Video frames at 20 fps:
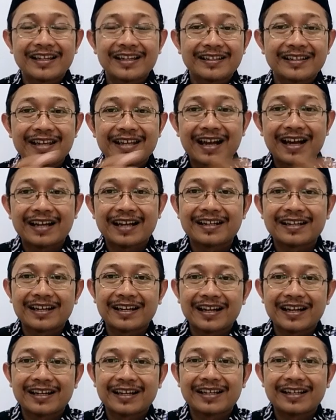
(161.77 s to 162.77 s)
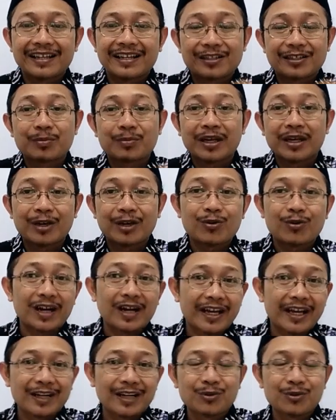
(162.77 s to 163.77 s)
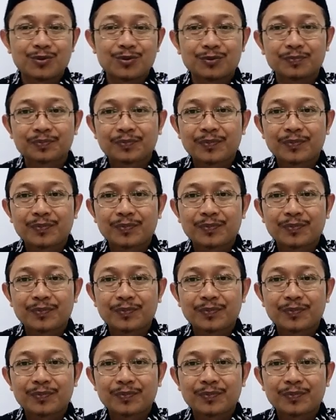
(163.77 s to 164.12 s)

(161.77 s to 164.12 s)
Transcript: dia adalah sebagai orang NU